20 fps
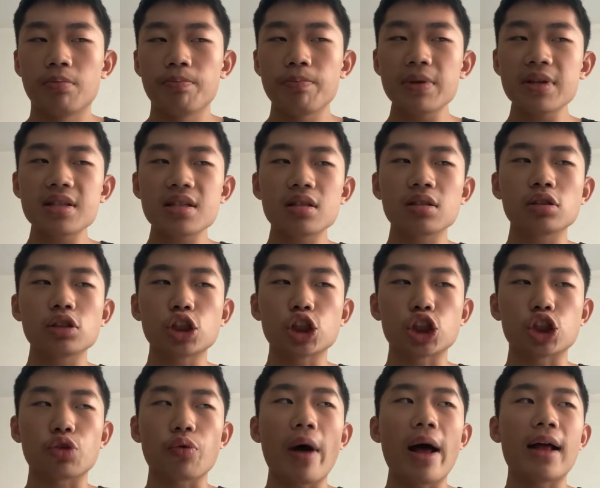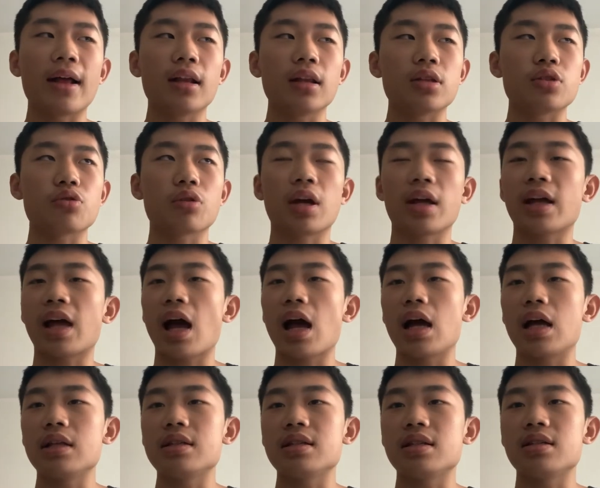毕竟十万你就可以
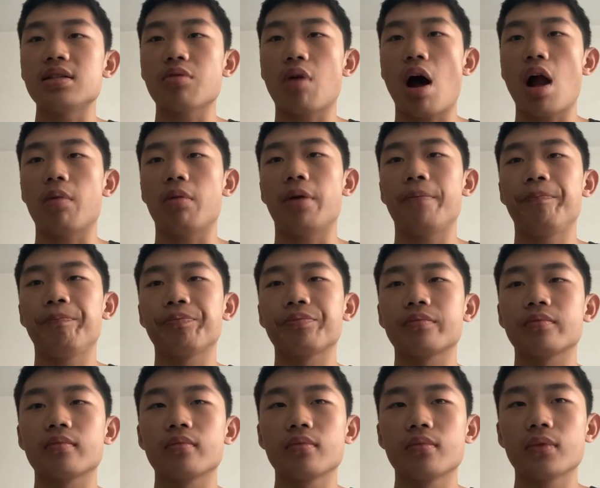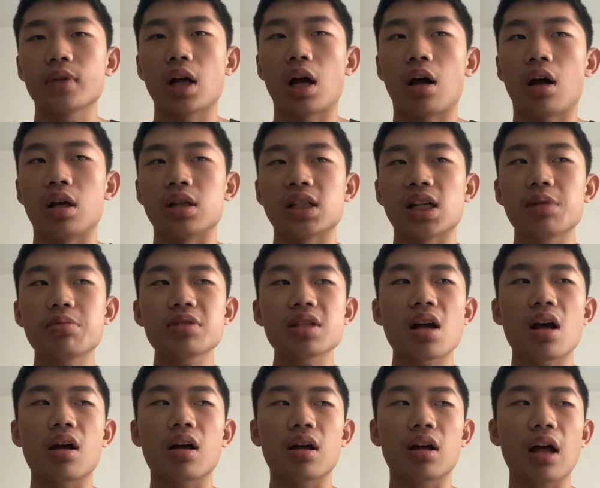开基地计划了嘛。啊，谁不
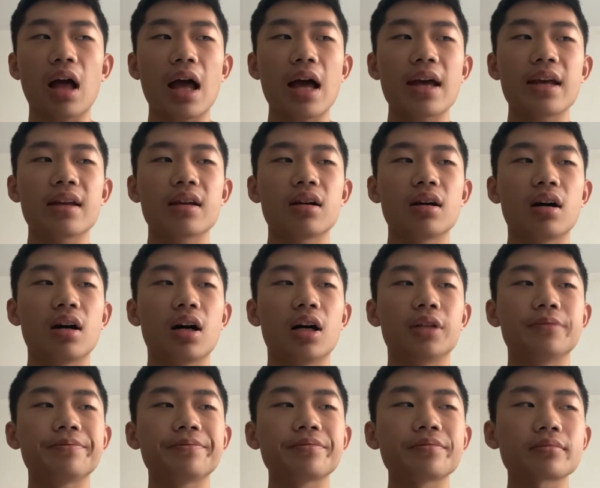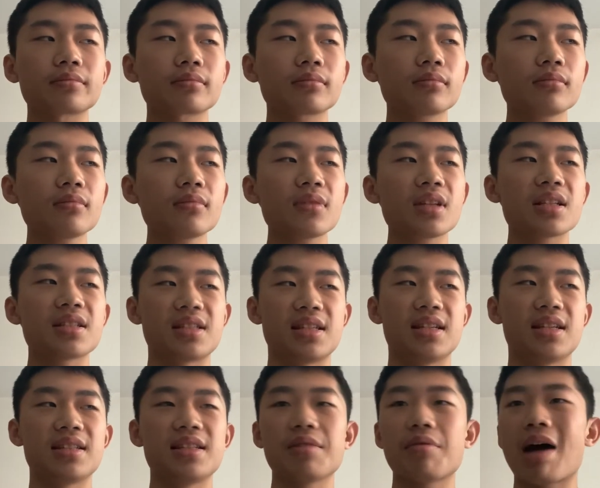想开一个
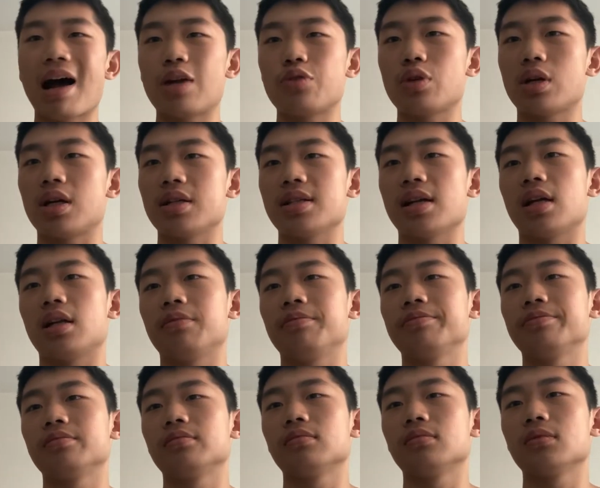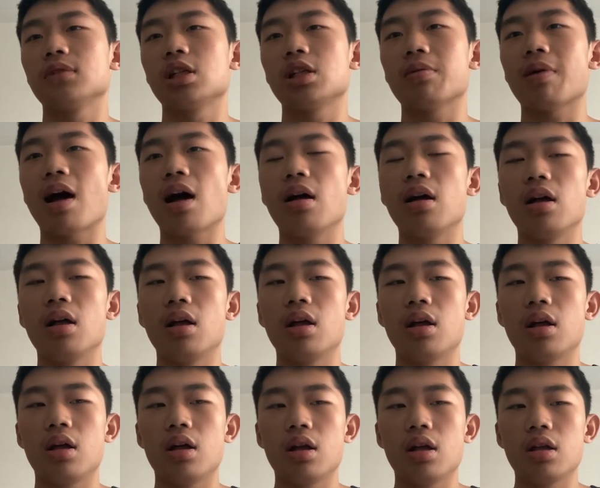奇忆计划赚点钱呢，是吧？
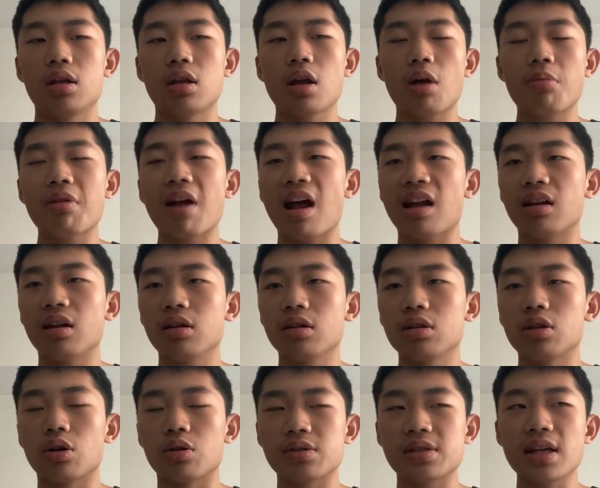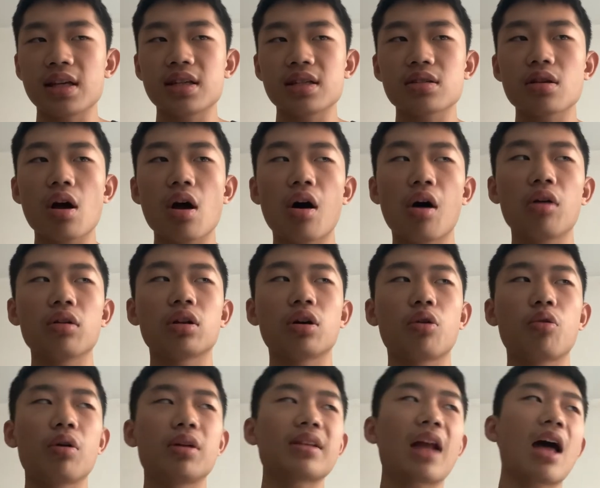要不然呢？有些营销号呢
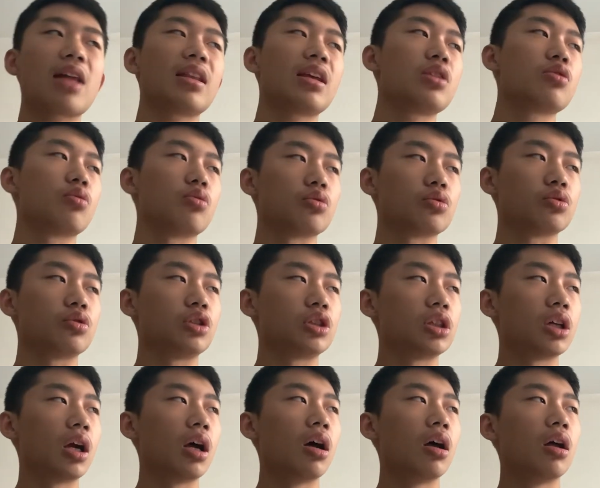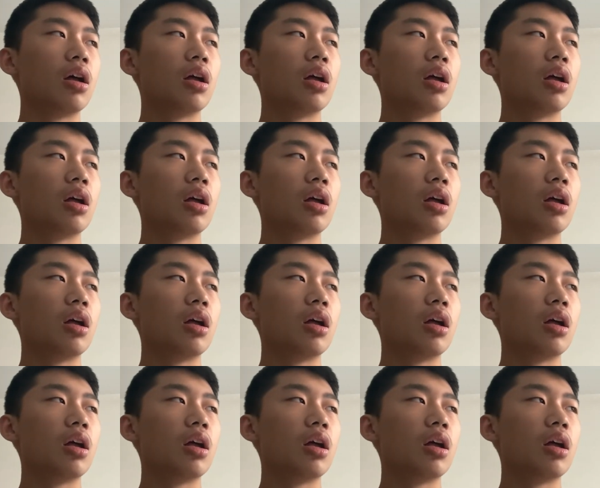会拿那种就是